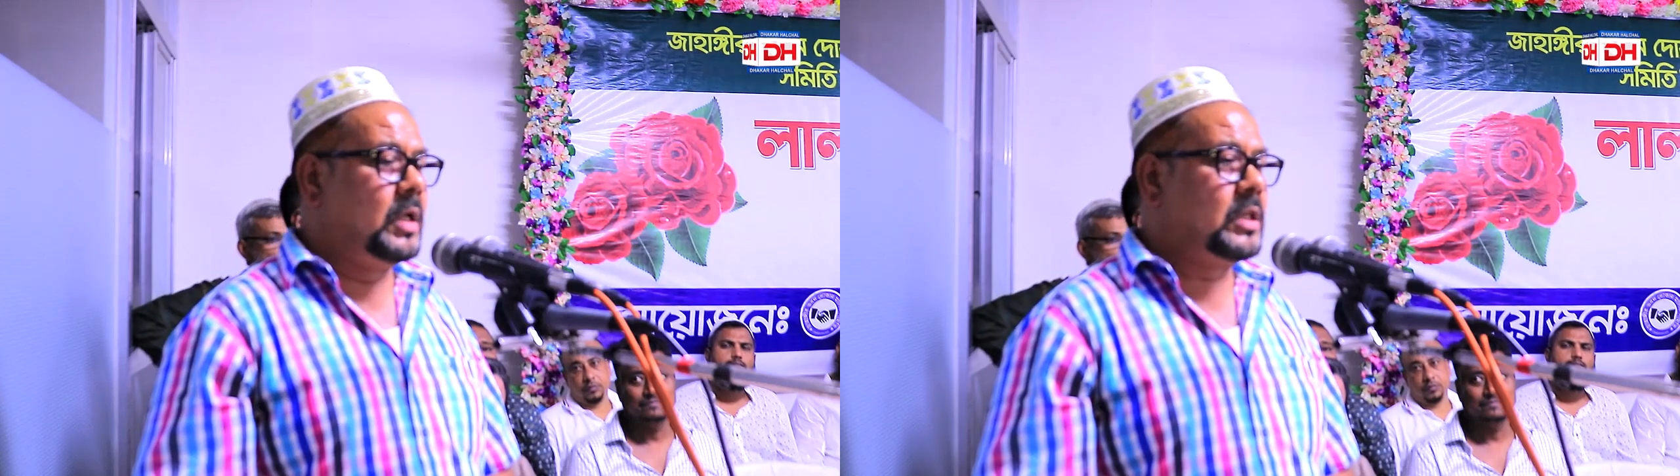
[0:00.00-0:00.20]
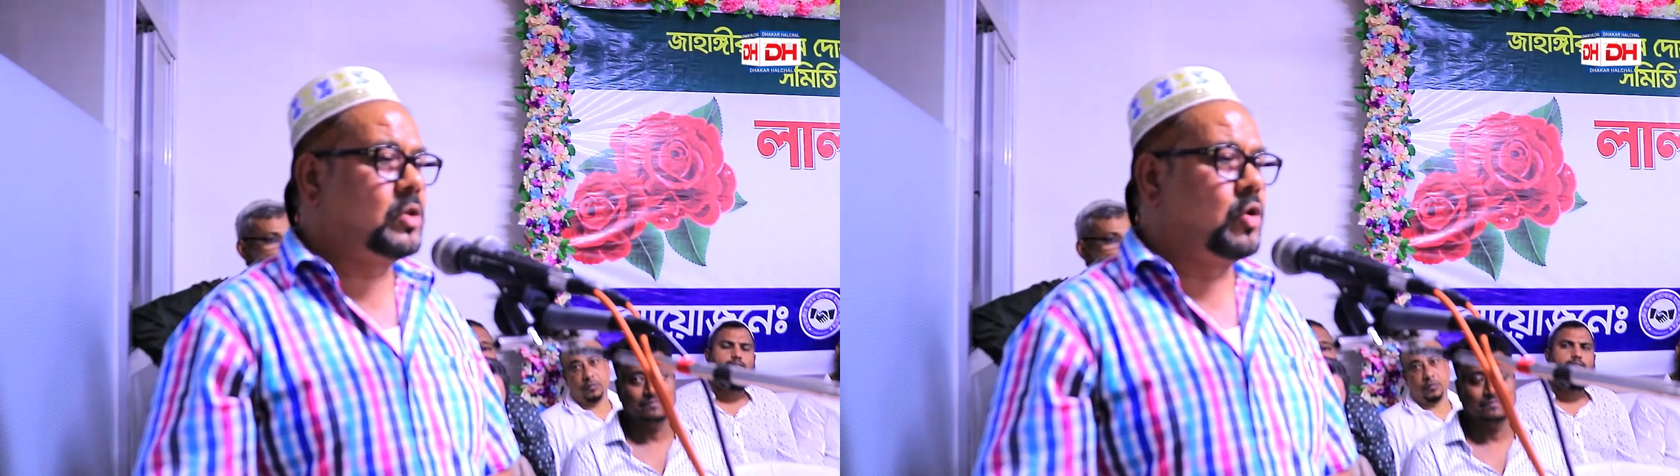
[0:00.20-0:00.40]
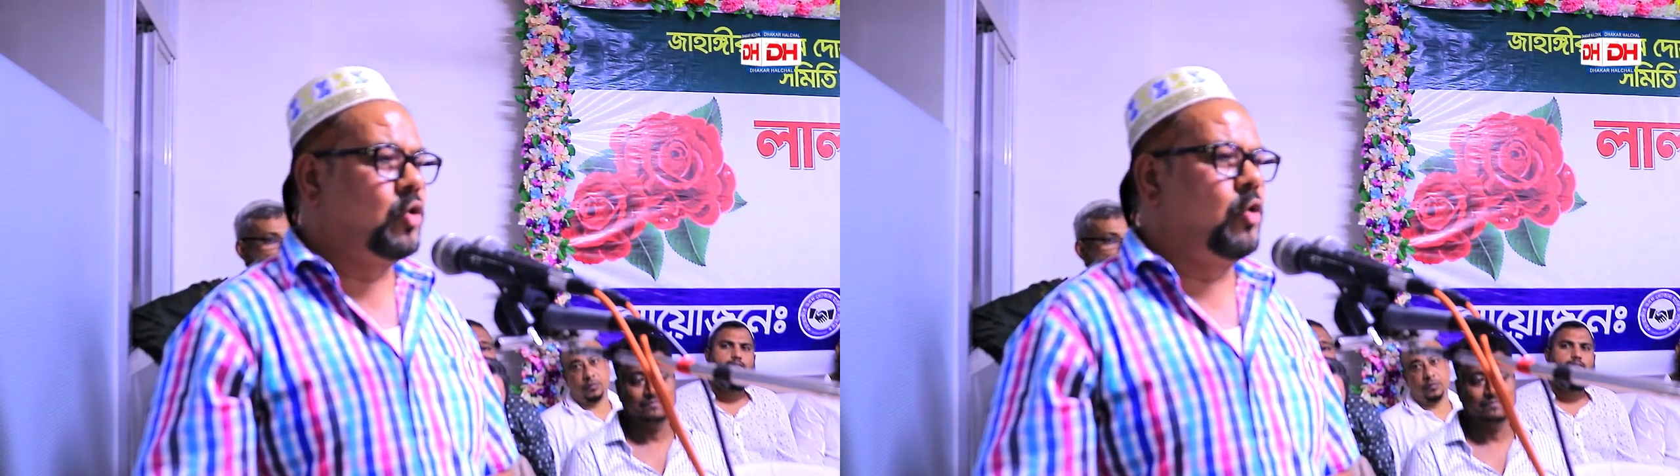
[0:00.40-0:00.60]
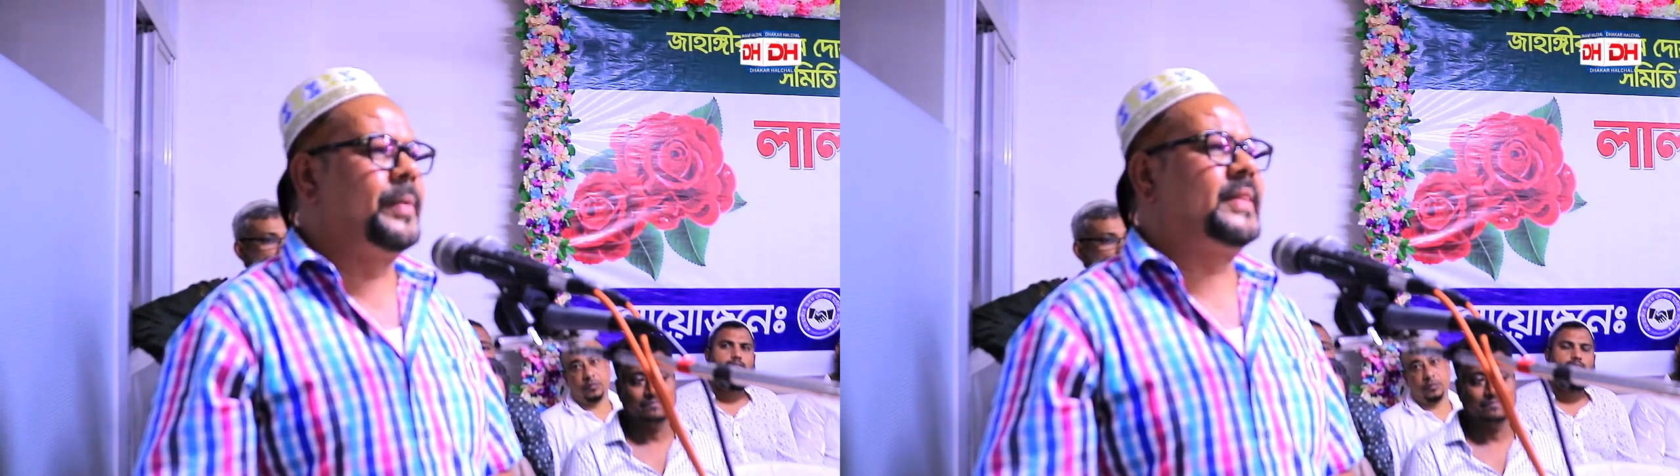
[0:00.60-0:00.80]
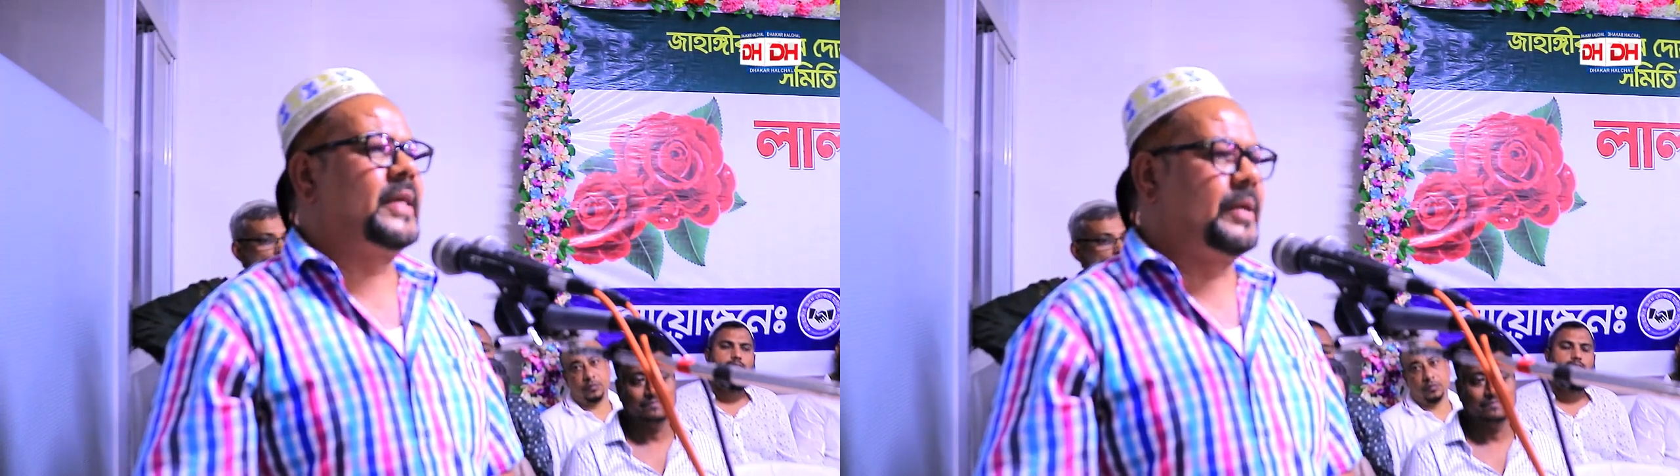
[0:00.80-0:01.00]
নিত্য
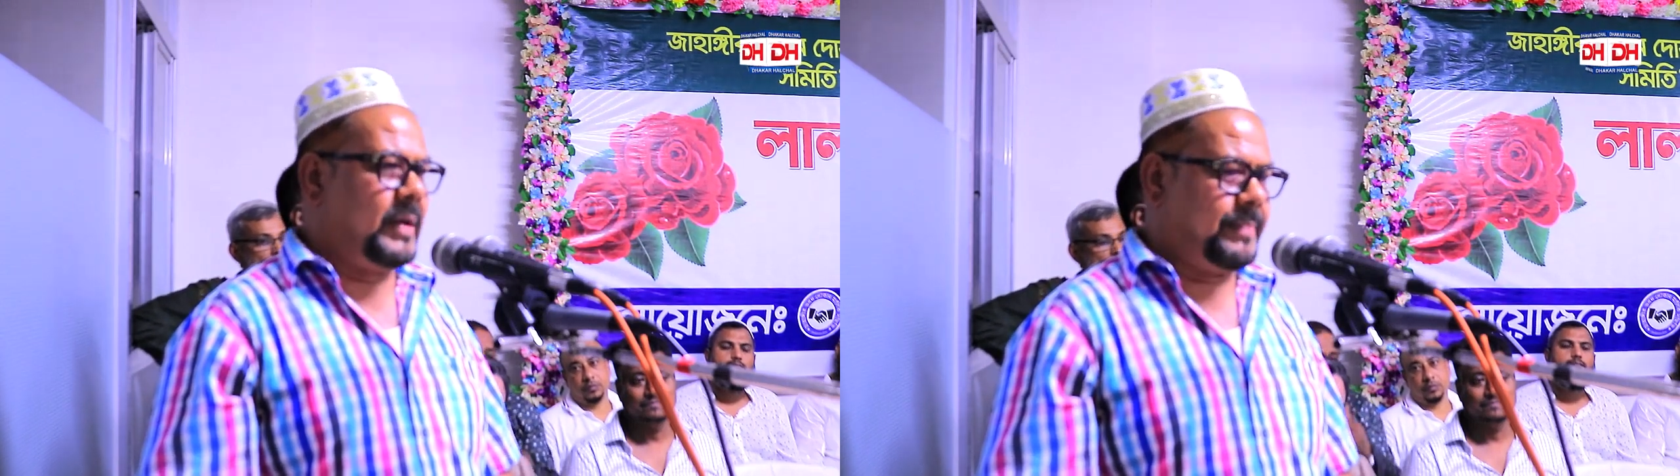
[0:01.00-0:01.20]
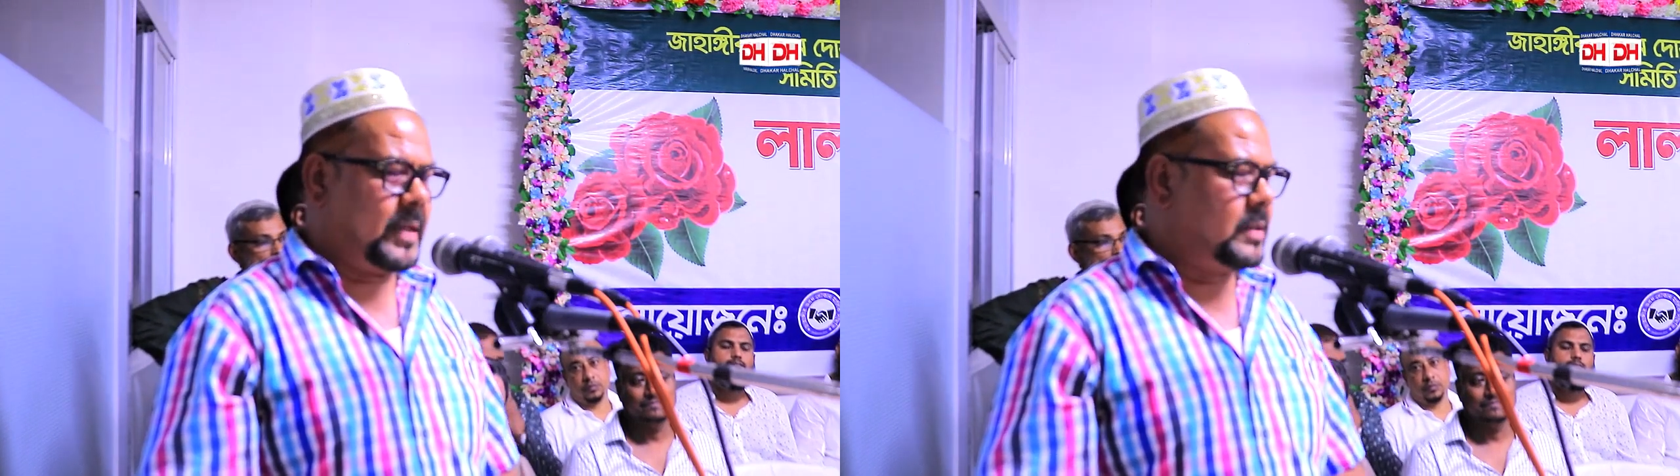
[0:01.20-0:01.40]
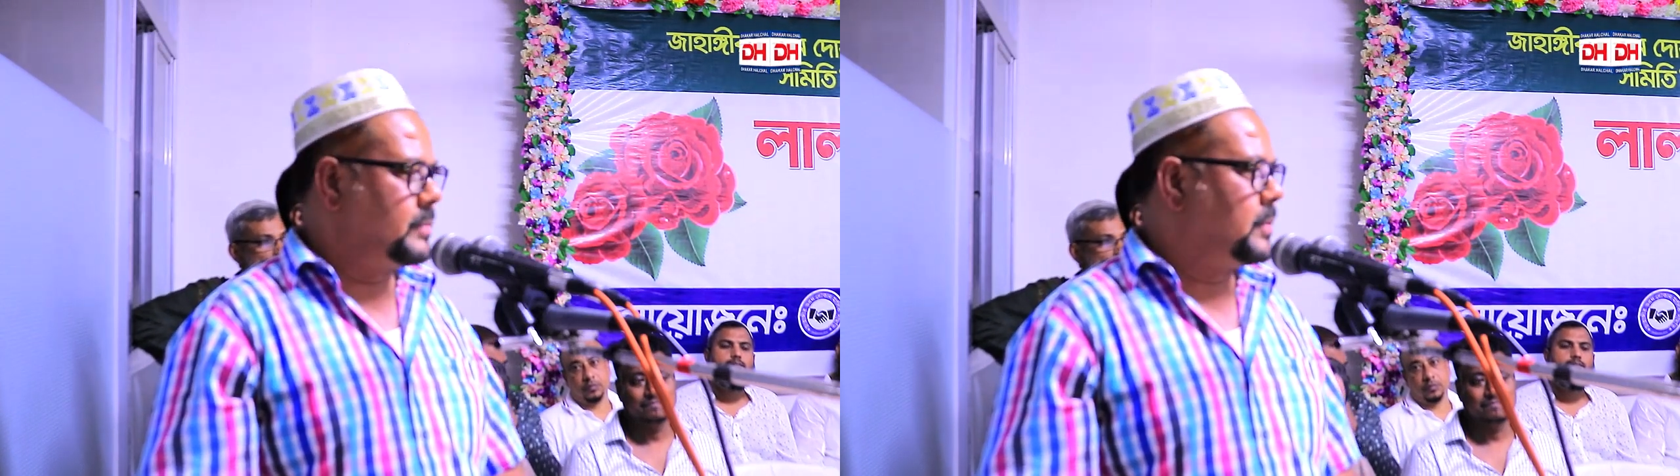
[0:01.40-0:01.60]
নৈমিত্তিক ব্যাপার